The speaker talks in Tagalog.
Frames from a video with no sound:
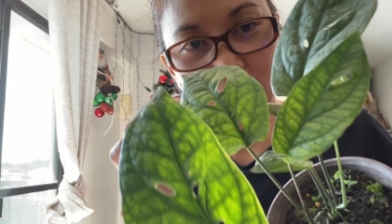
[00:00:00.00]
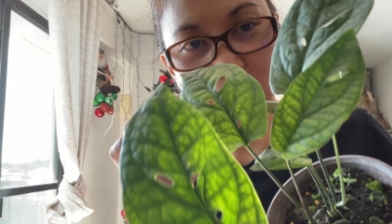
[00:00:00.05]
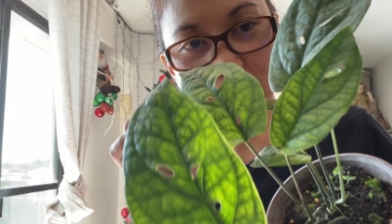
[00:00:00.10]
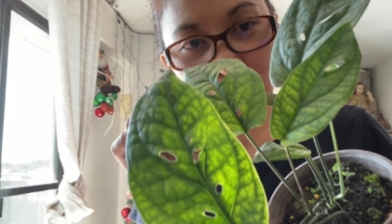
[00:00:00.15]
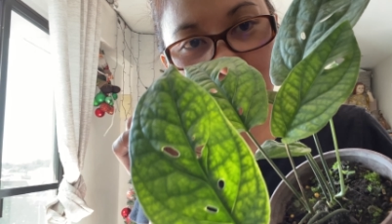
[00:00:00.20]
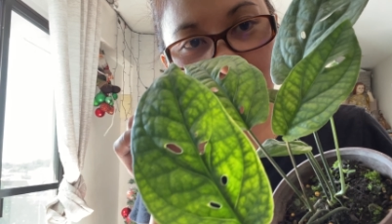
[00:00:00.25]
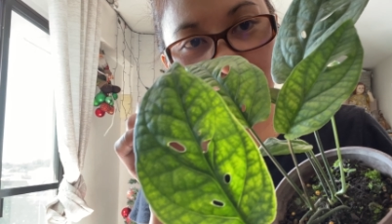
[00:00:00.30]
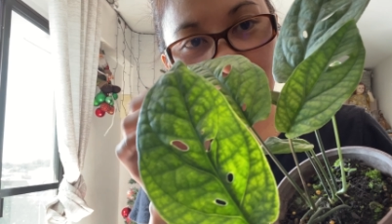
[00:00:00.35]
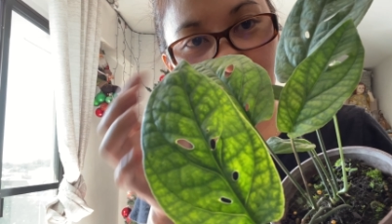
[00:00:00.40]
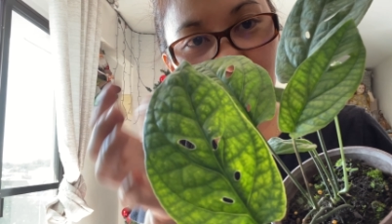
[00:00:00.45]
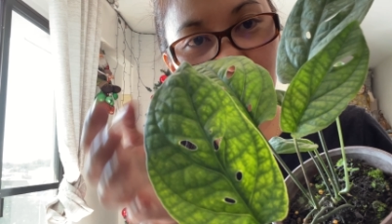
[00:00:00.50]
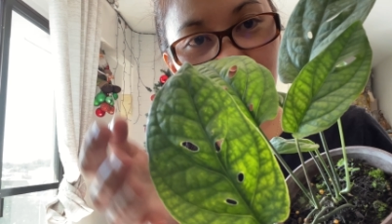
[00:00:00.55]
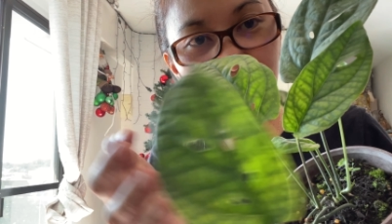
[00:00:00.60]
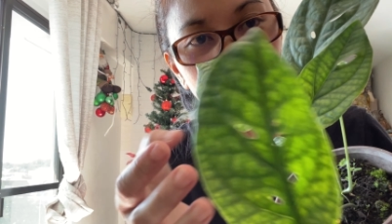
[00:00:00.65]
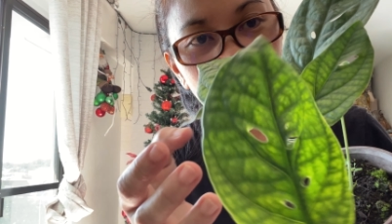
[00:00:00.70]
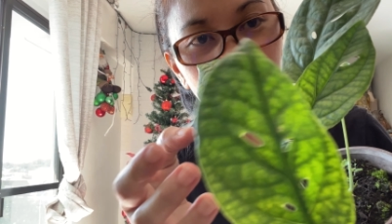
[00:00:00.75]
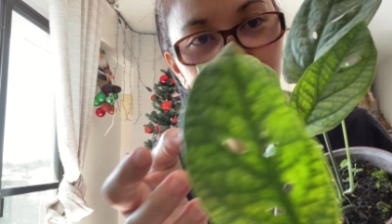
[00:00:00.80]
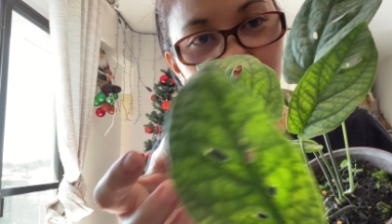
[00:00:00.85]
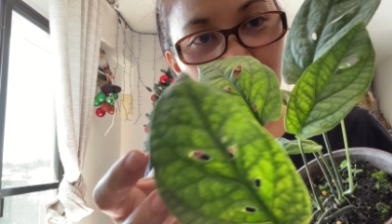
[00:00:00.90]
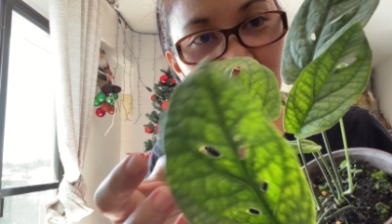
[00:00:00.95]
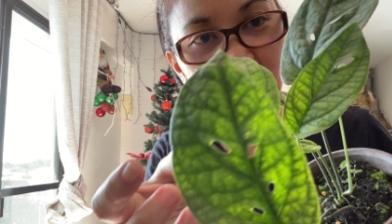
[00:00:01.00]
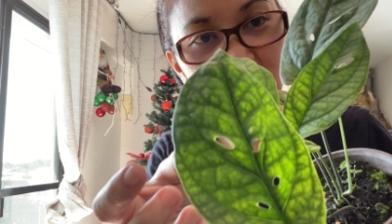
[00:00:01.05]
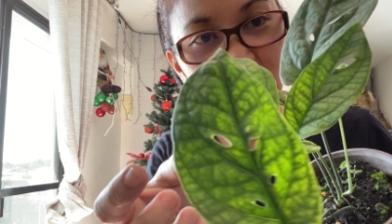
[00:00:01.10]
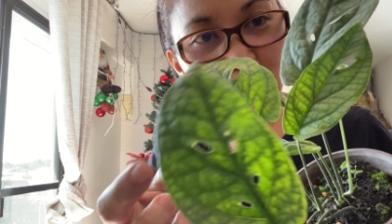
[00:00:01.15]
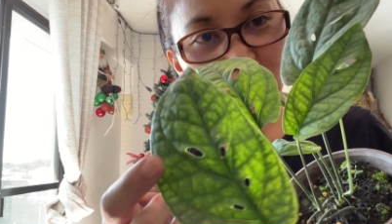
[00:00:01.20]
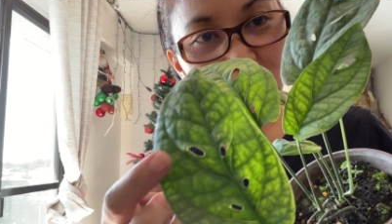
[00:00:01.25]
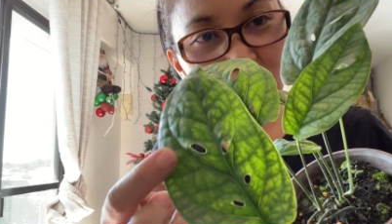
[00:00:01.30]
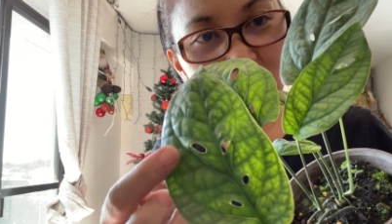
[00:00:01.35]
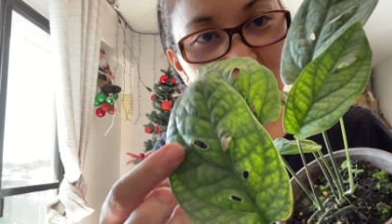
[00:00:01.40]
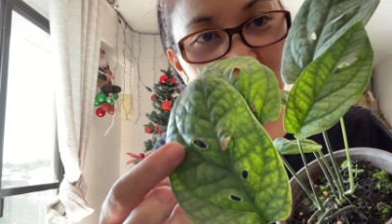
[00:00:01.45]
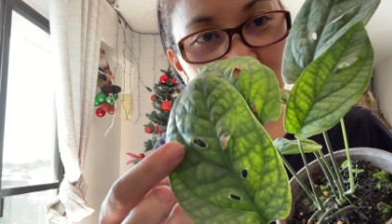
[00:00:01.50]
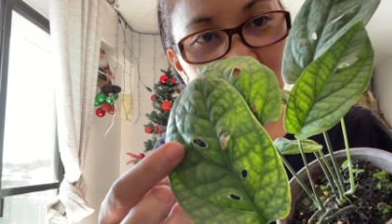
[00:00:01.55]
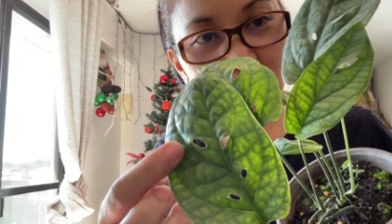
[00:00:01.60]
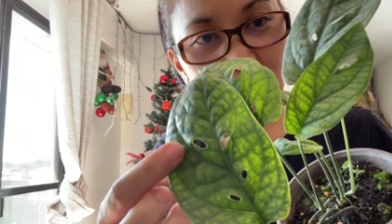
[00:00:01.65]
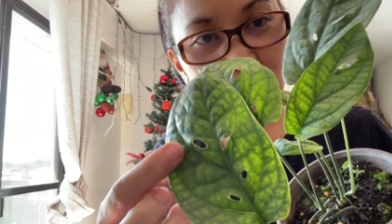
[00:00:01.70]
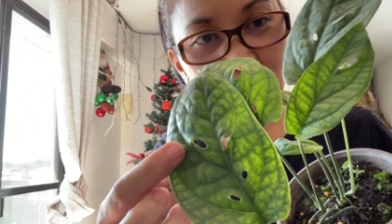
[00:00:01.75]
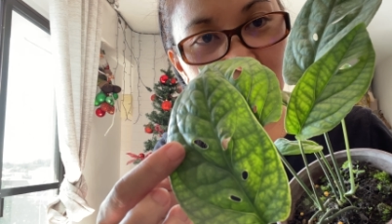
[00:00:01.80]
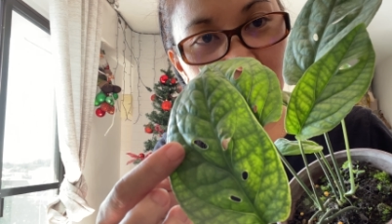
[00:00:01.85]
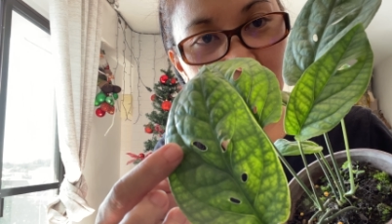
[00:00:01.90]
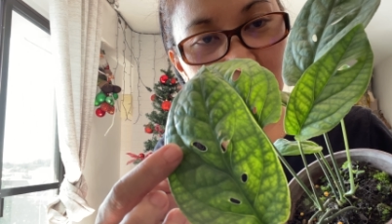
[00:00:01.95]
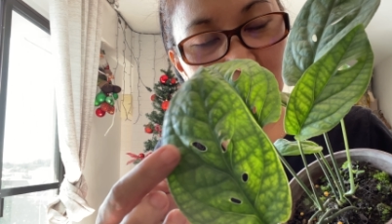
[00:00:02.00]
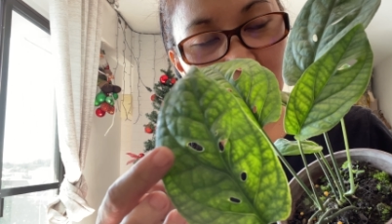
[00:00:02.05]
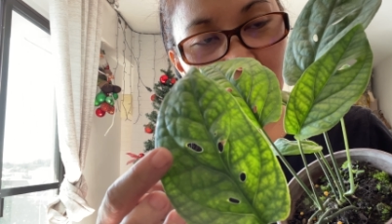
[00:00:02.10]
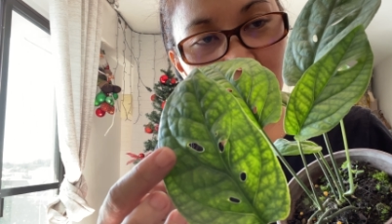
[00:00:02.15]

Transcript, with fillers: Hmm, may mga butas-butas na siya.